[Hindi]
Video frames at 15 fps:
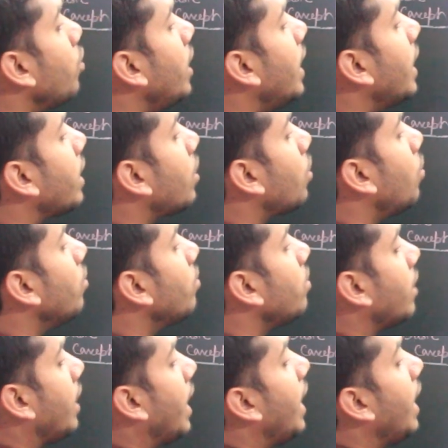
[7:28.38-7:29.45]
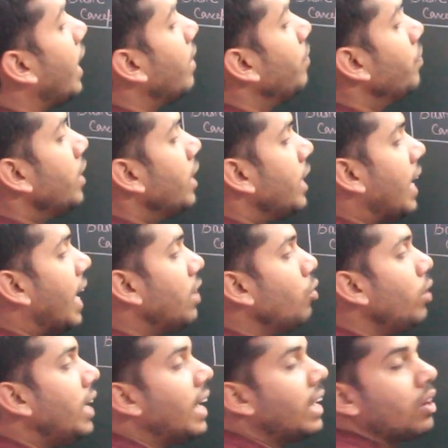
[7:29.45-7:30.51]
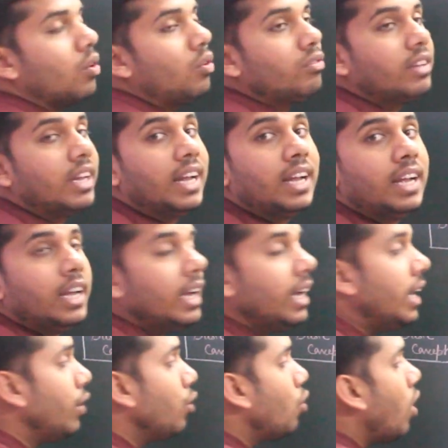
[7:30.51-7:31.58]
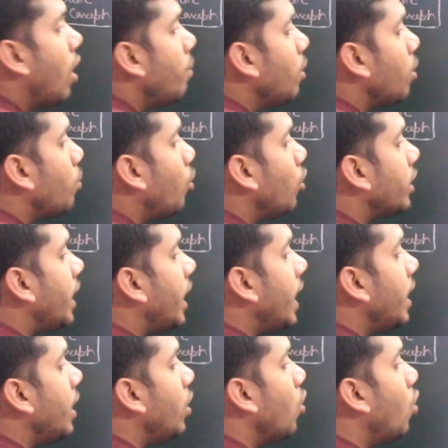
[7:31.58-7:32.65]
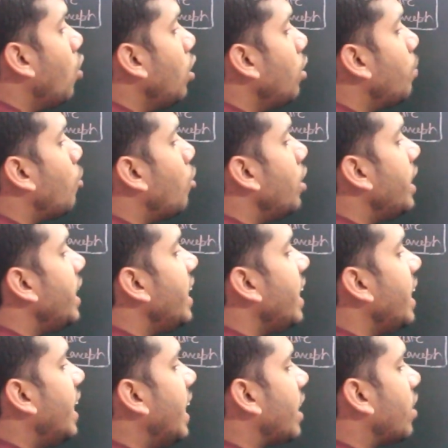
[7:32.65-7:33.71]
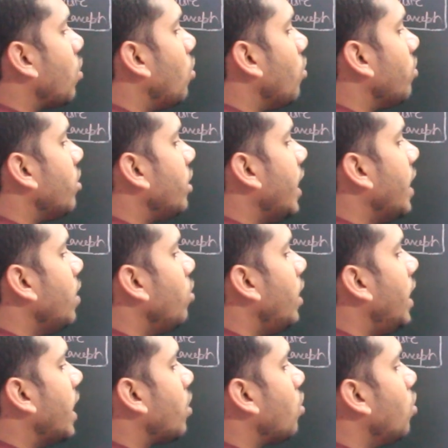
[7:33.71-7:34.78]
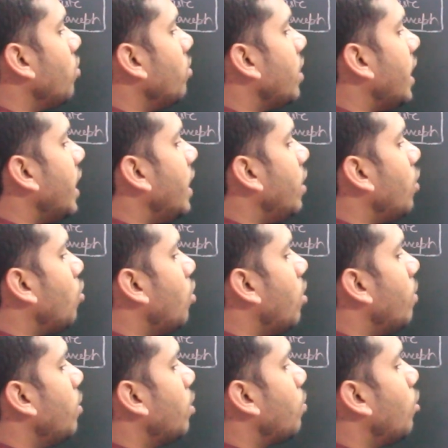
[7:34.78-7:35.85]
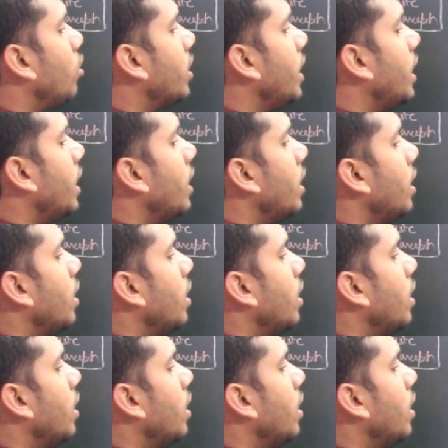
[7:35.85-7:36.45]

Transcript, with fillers: जो इलेक्ट्रॉन्स हैं यह जो इलेक्ट्रॉन्स हैं इनको हम लोग बोलते हैं नॉन बॉन्डिंग इलेक्ट्रॉन्स यह जो इलेक्ट्रॉन्स हैं इनको हम लोग बोलते हैं